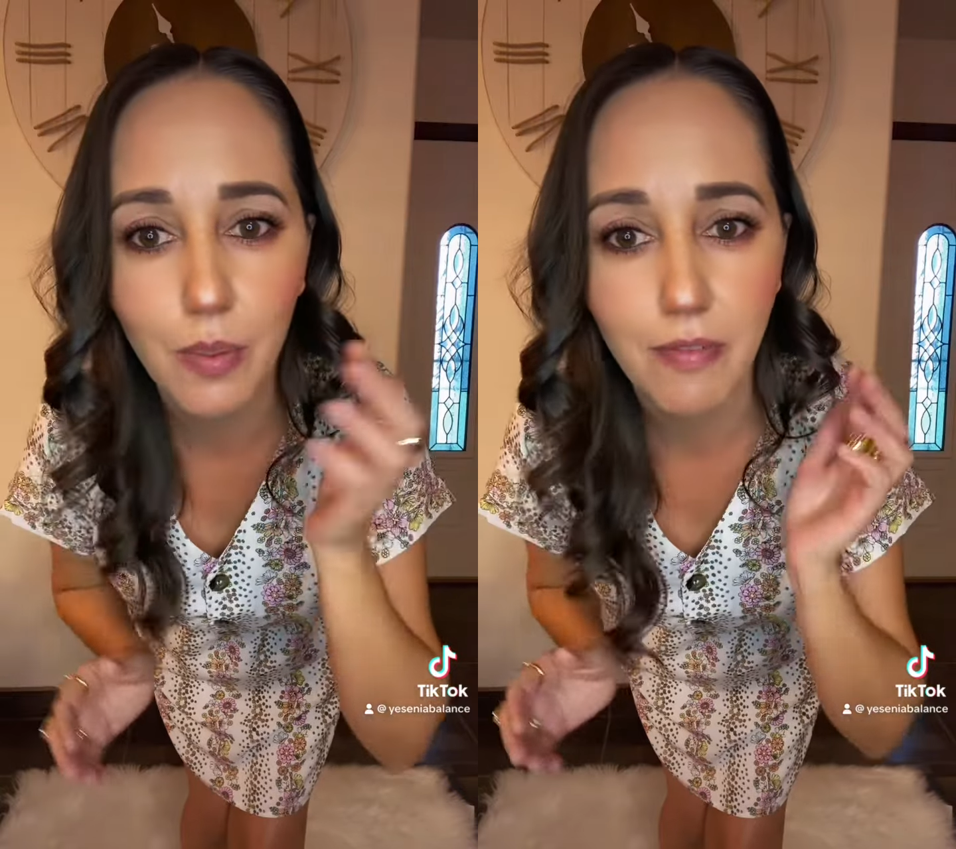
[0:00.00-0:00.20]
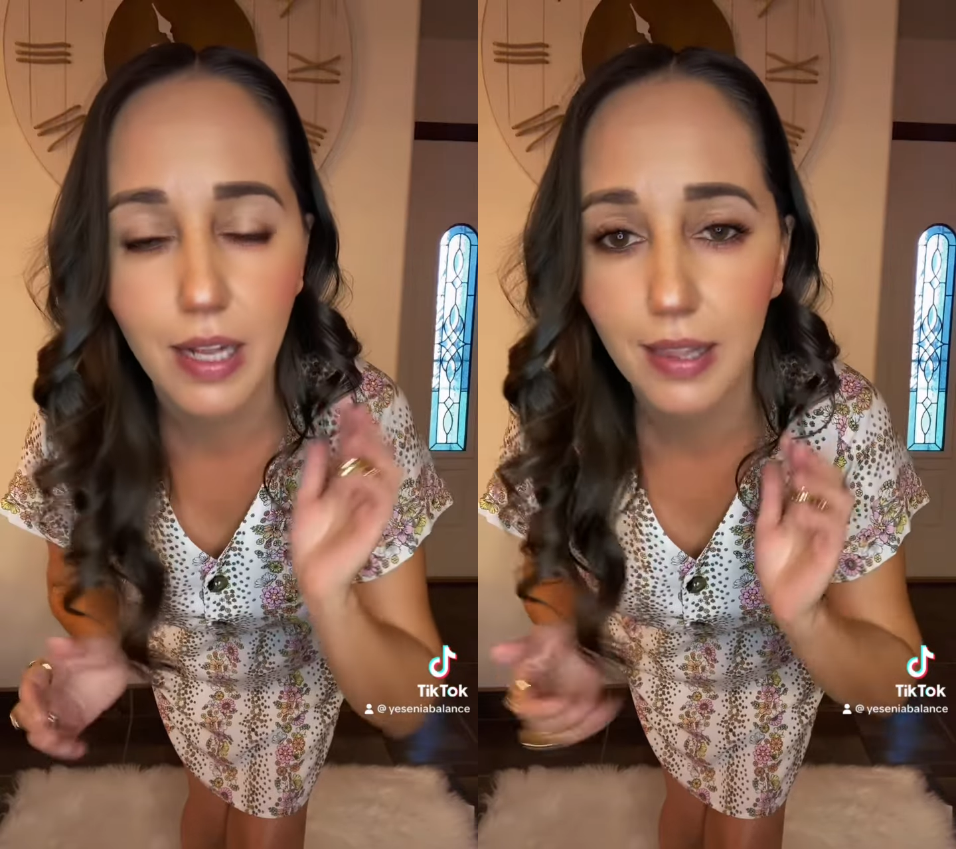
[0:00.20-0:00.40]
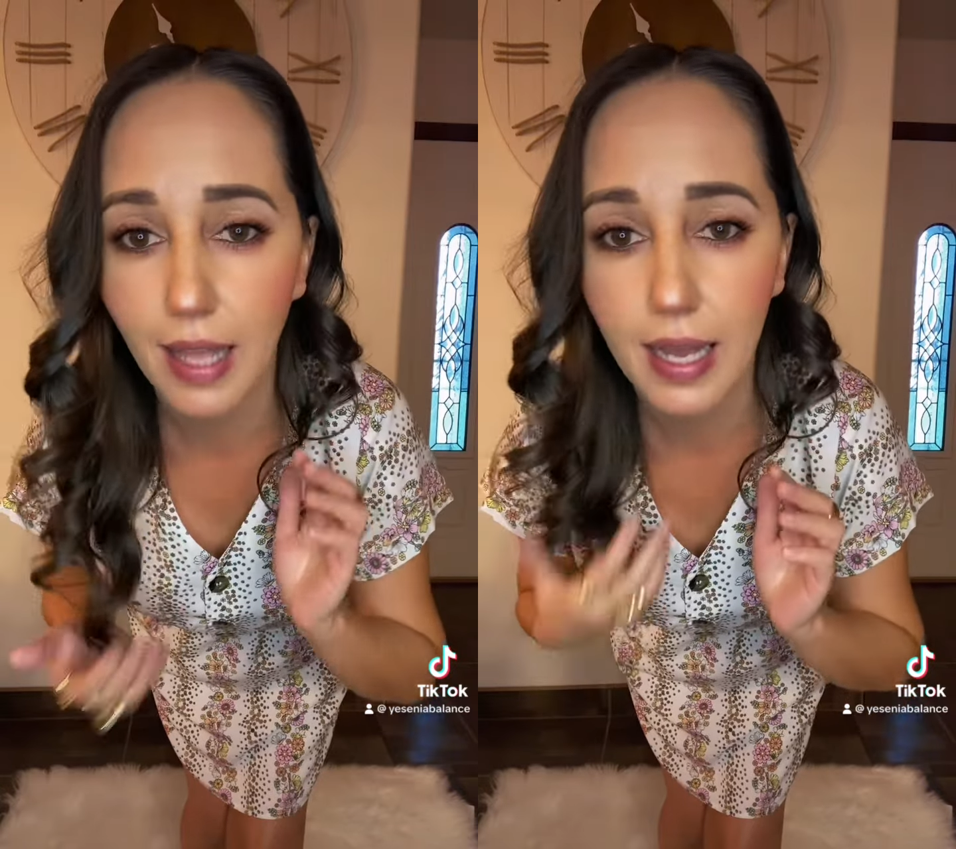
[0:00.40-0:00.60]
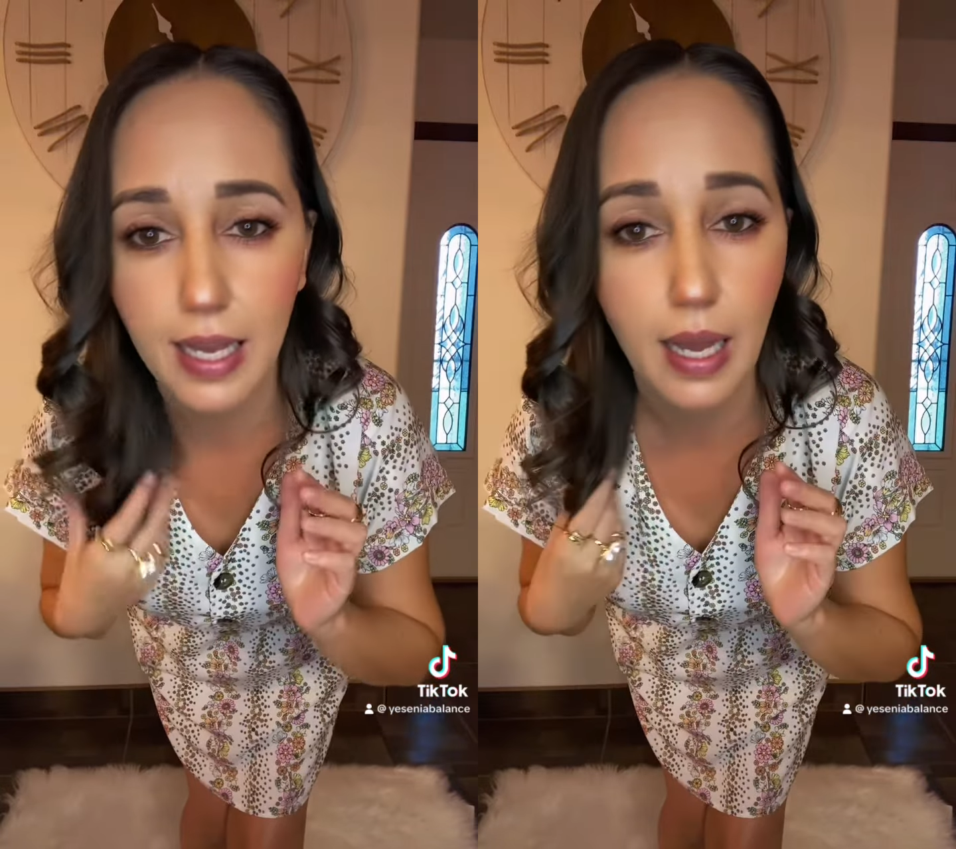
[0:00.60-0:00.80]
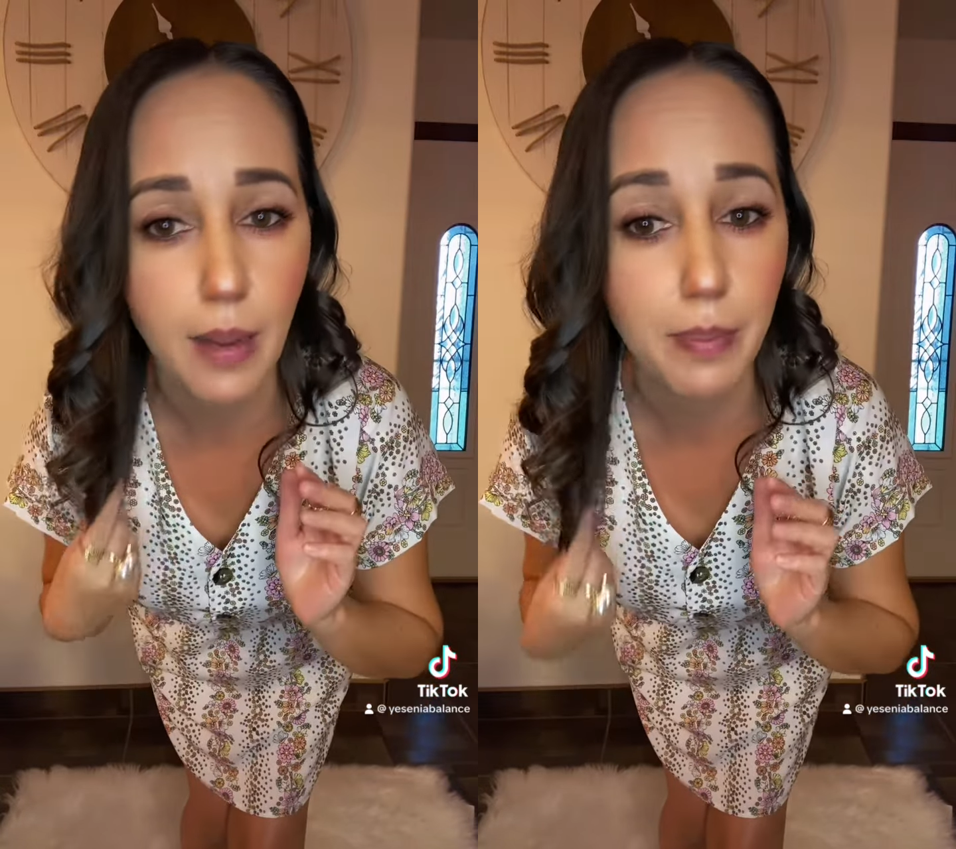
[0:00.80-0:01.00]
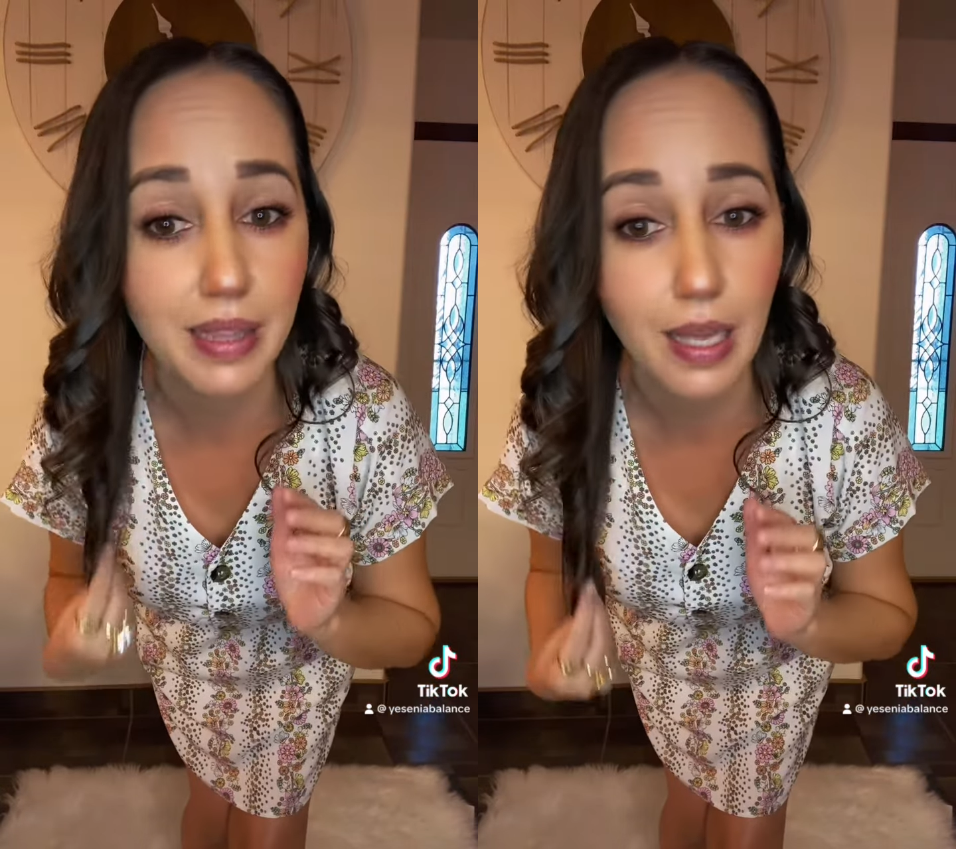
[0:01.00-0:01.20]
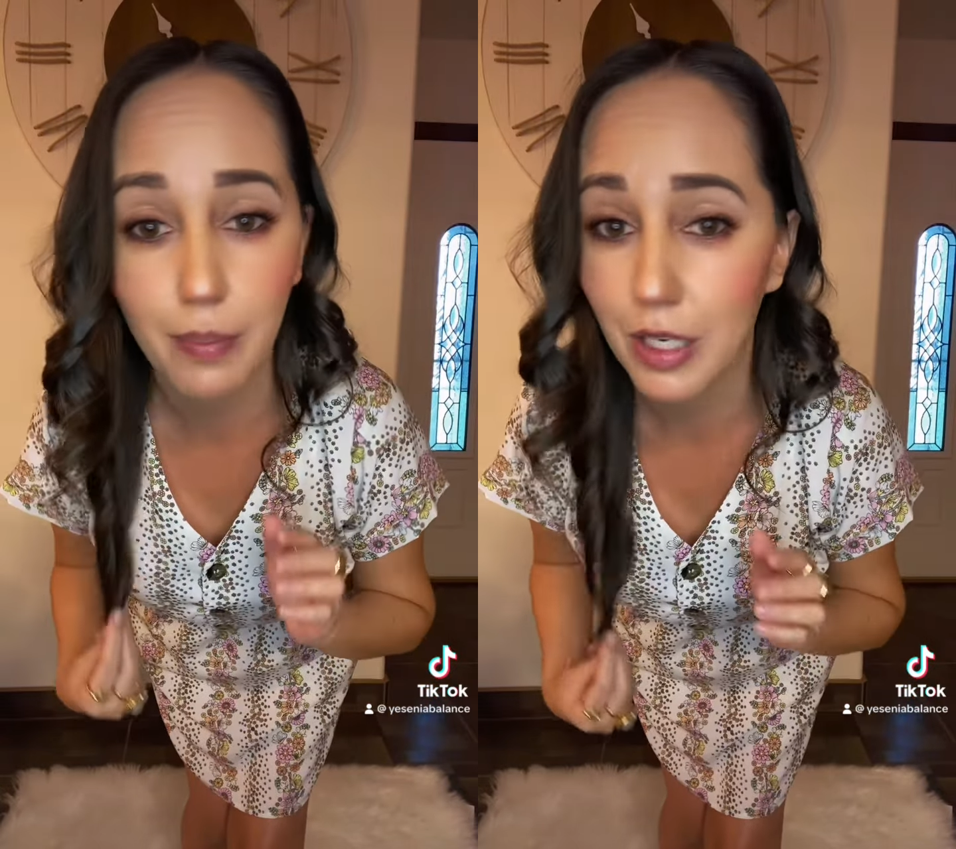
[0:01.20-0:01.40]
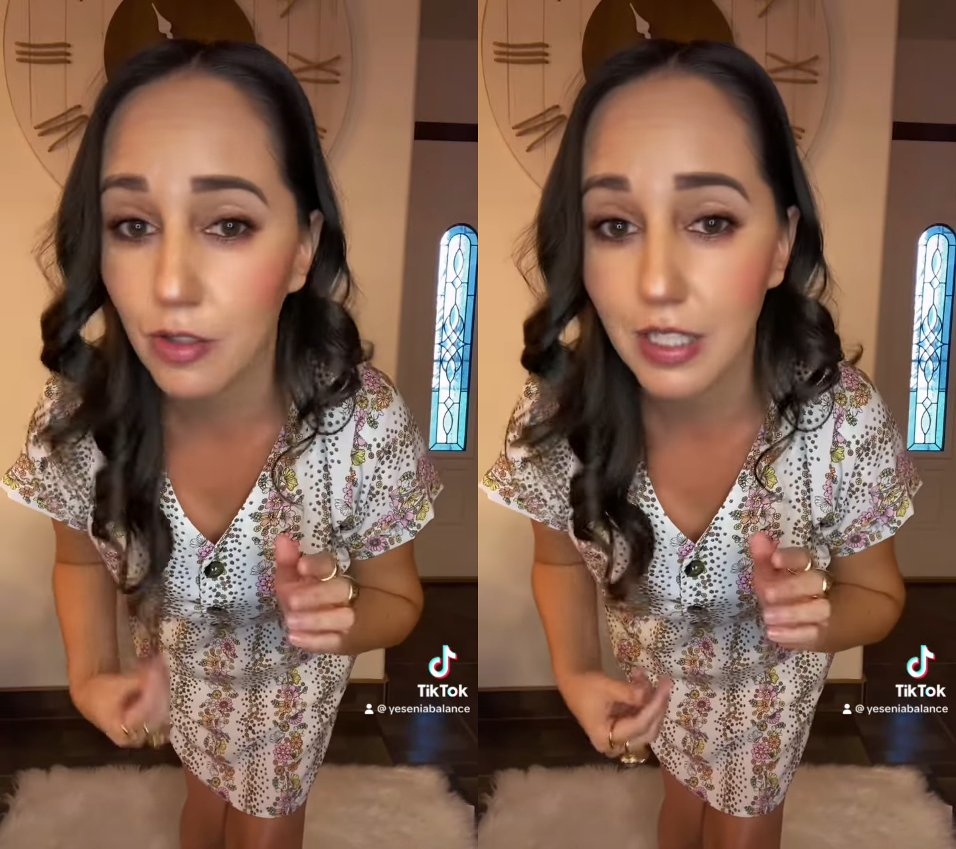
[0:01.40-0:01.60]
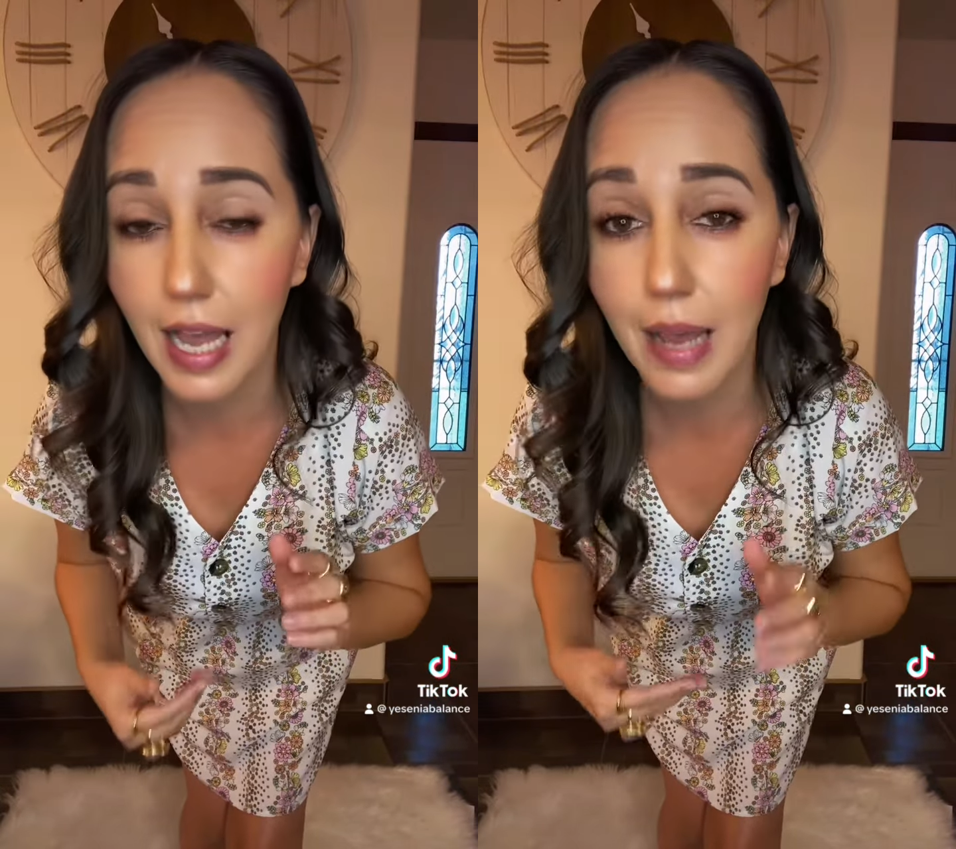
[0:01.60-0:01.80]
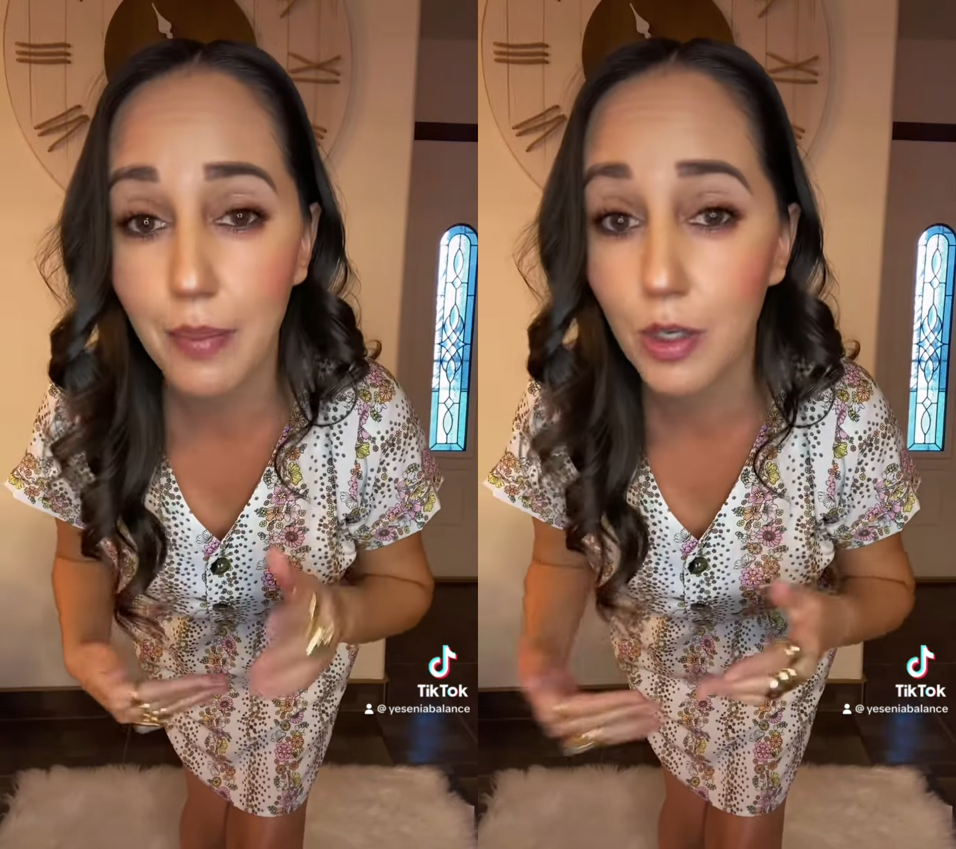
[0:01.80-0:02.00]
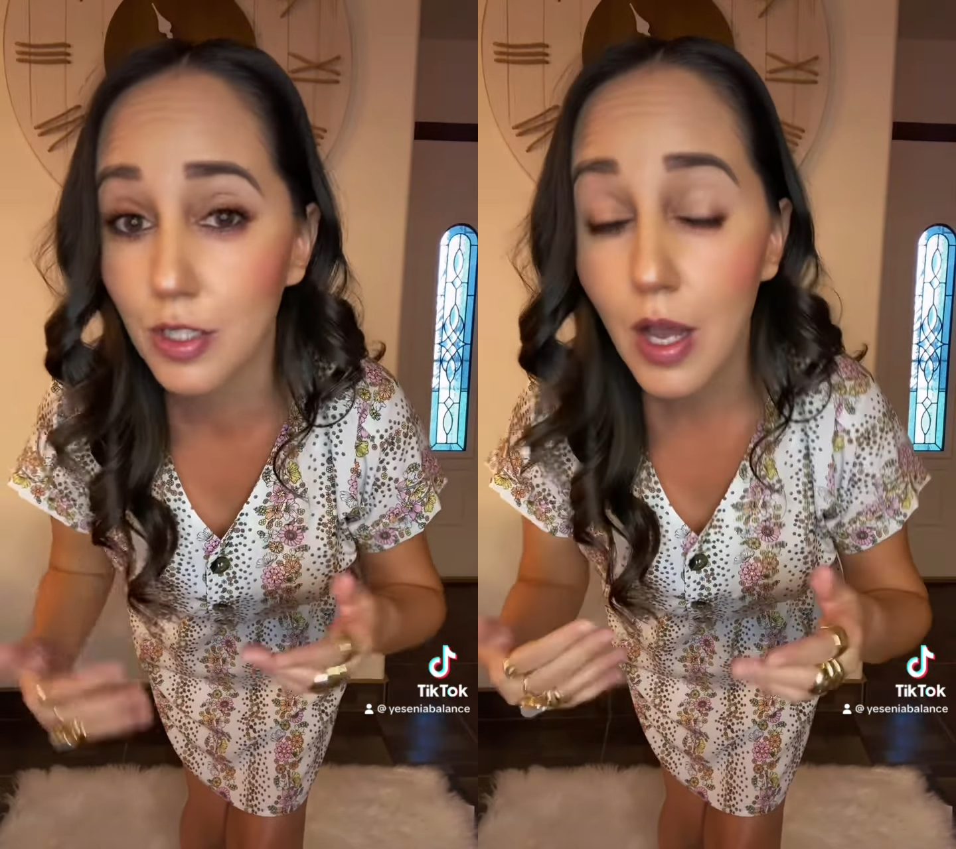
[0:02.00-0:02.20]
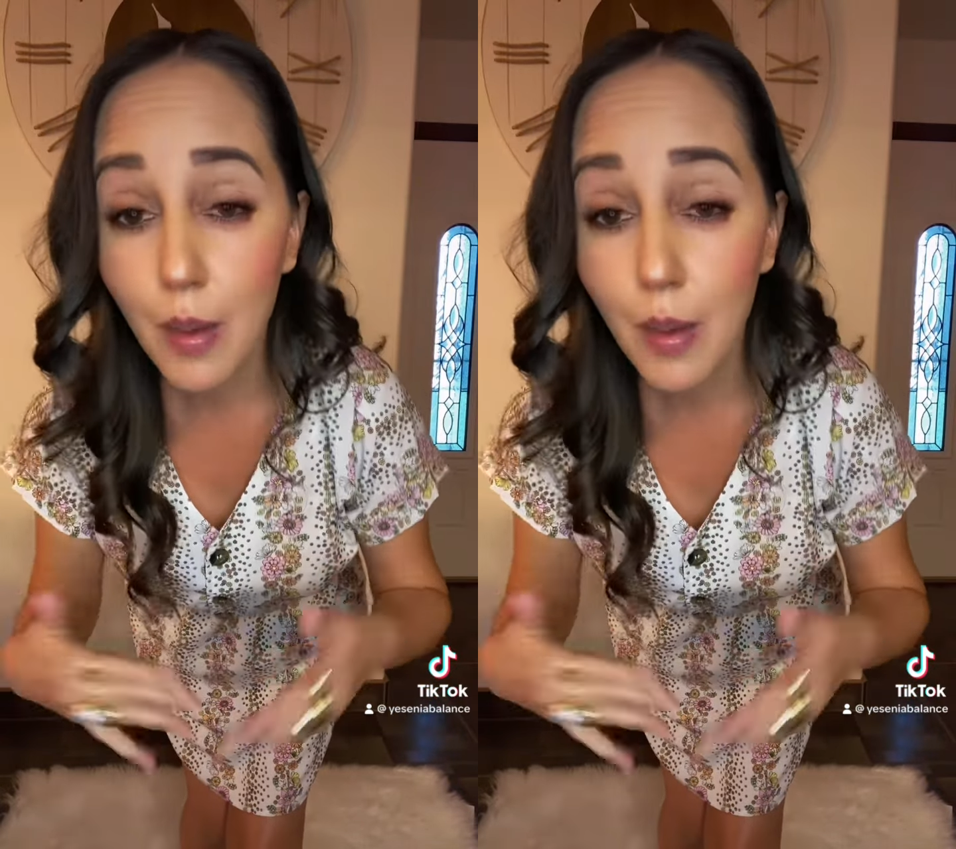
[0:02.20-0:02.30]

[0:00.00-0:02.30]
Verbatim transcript: me falta ah, pintarme los labios.